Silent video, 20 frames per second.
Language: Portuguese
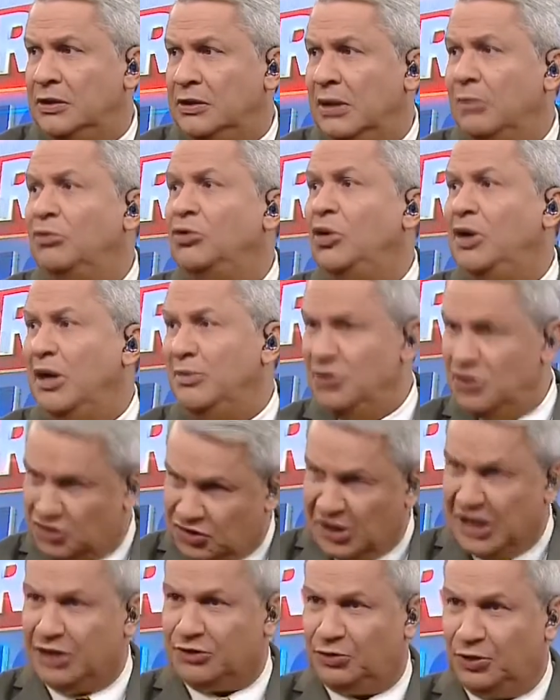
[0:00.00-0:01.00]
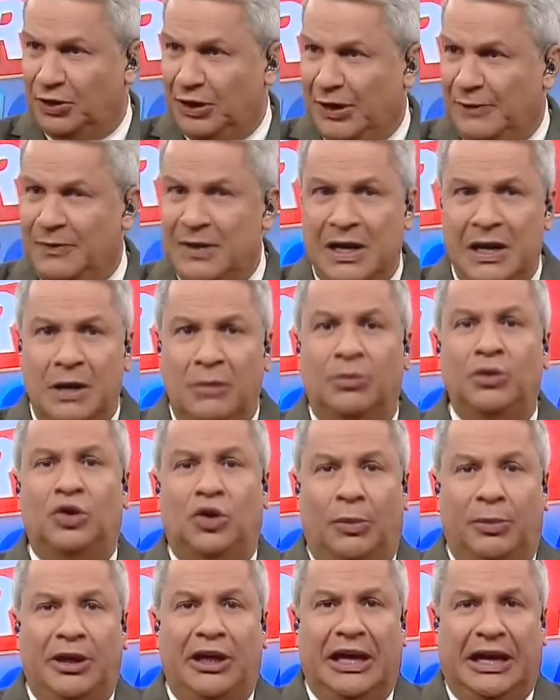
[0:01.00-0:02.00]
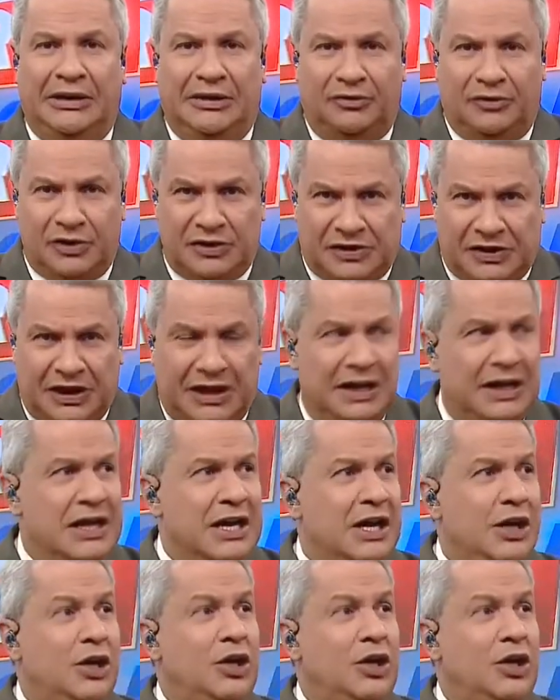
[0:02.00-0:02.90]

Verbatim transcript: estamos no caminho certo, né? Muito obrigado a você.